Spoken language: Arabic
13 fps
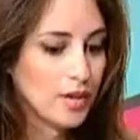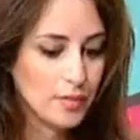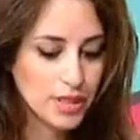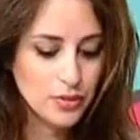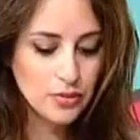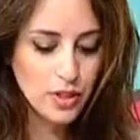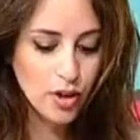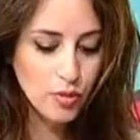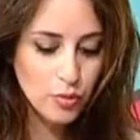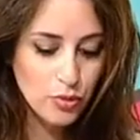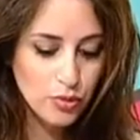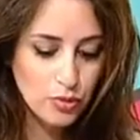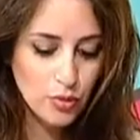بس في ان
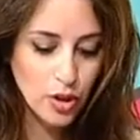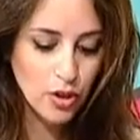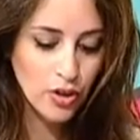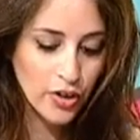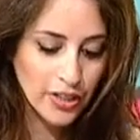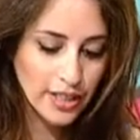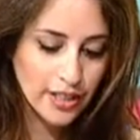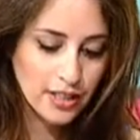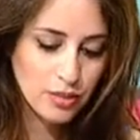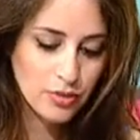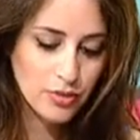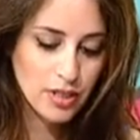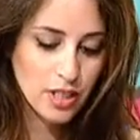موفمون
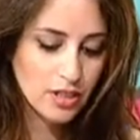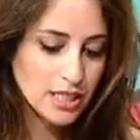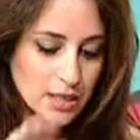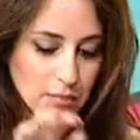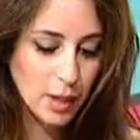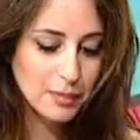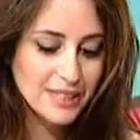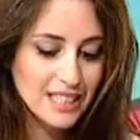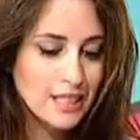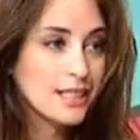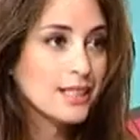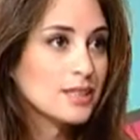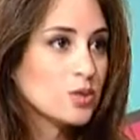يعني في لانتي ما
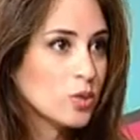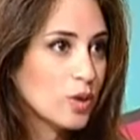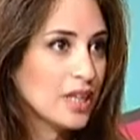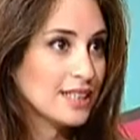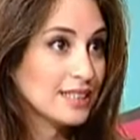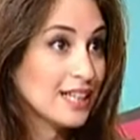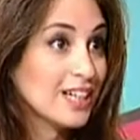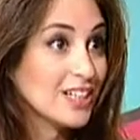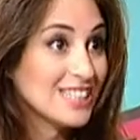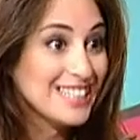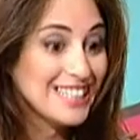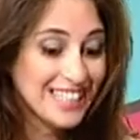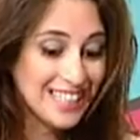بتلزق اذا
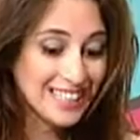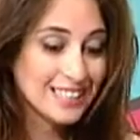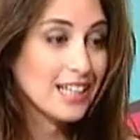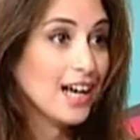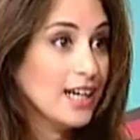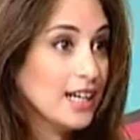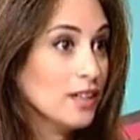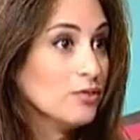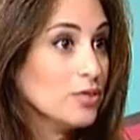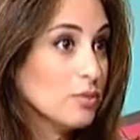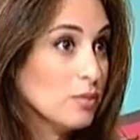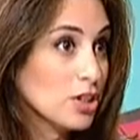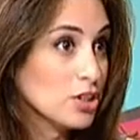اللانتي لازقه على العين
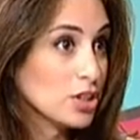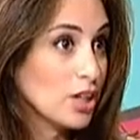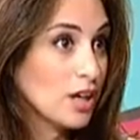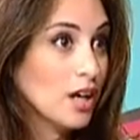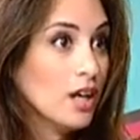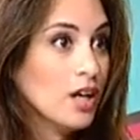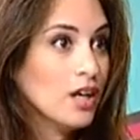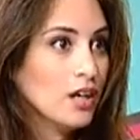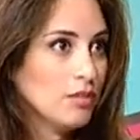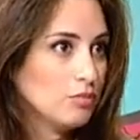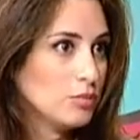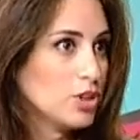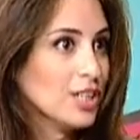في مشكل
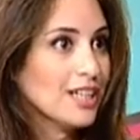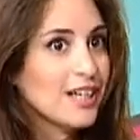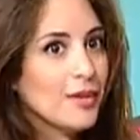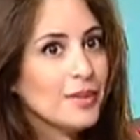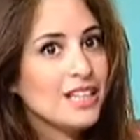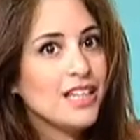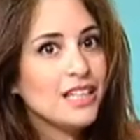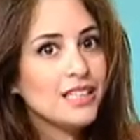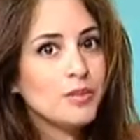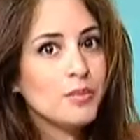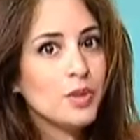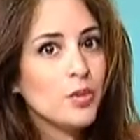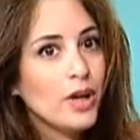مشان هيك كمان
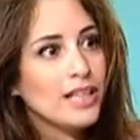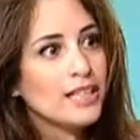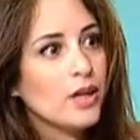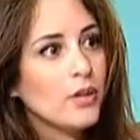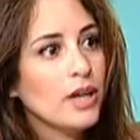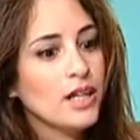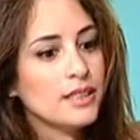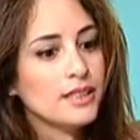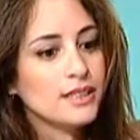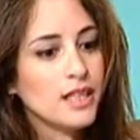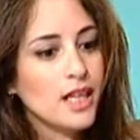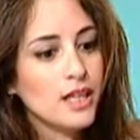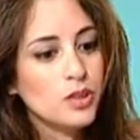لازم من وقت لوقت
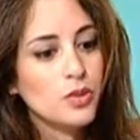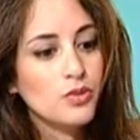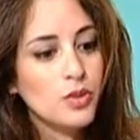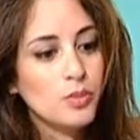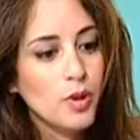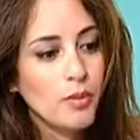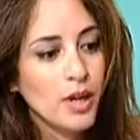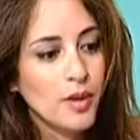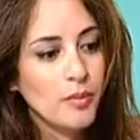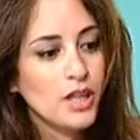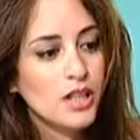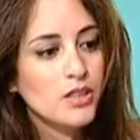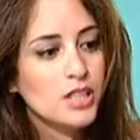اذا حسوا في
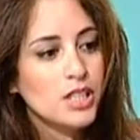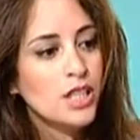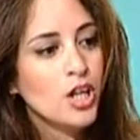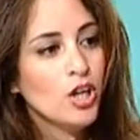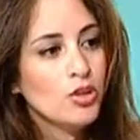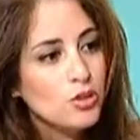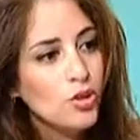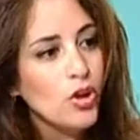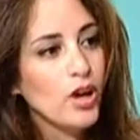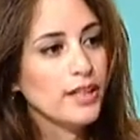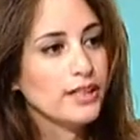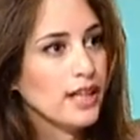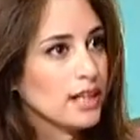بروبلم باللانتي
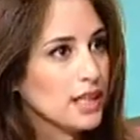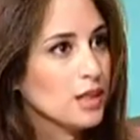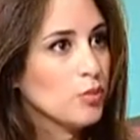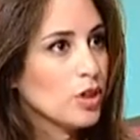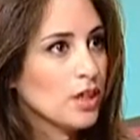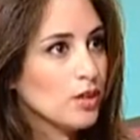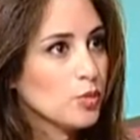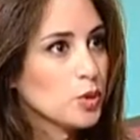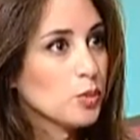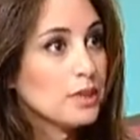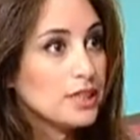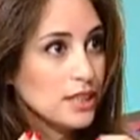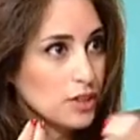يروحوا عند حكيم وانا
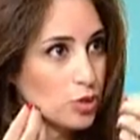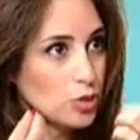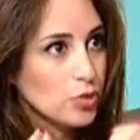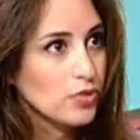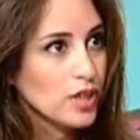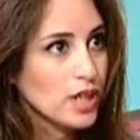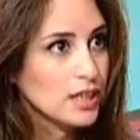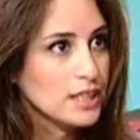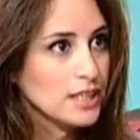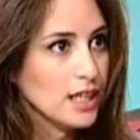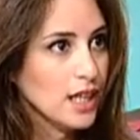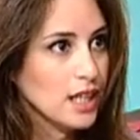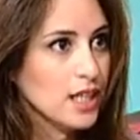اوبتومتريست يشوف
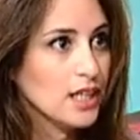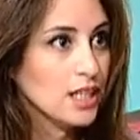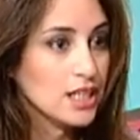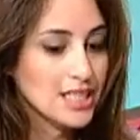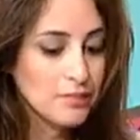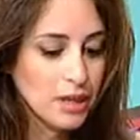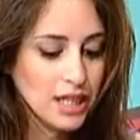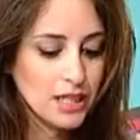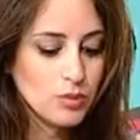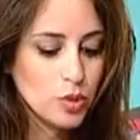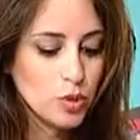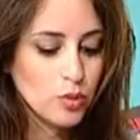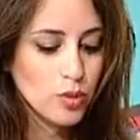اللانتي على العين اللانتي ما
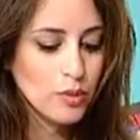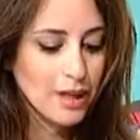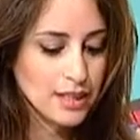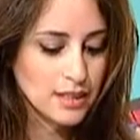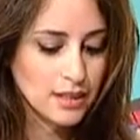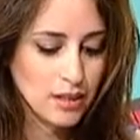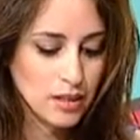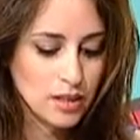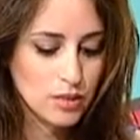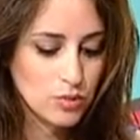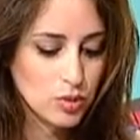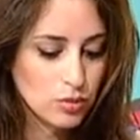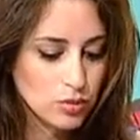لازم تكون ملزقه
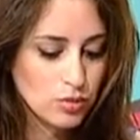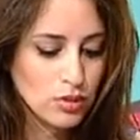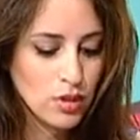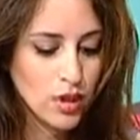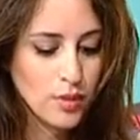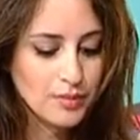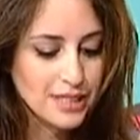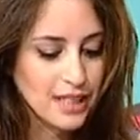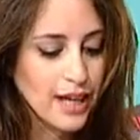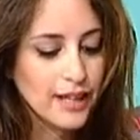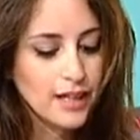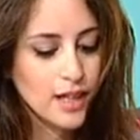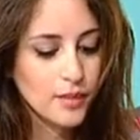لازم تكون
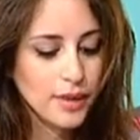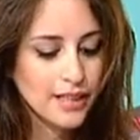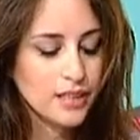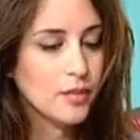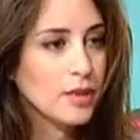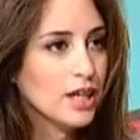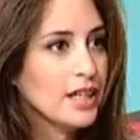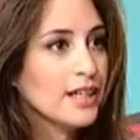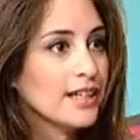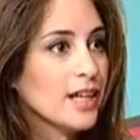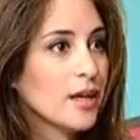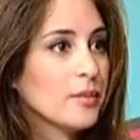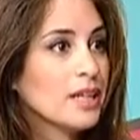بتتحرك مع الدمع
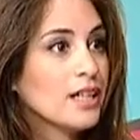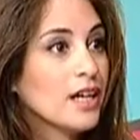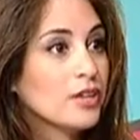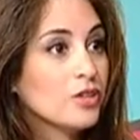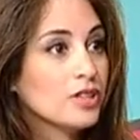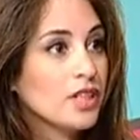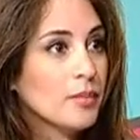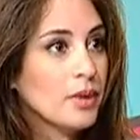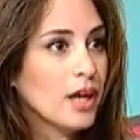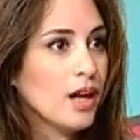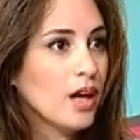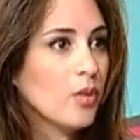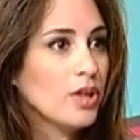ليه كمان لانه الدمع
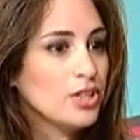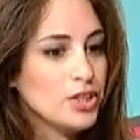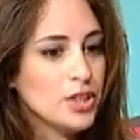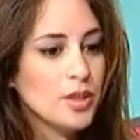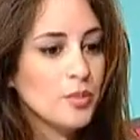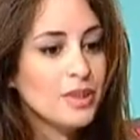اول شيء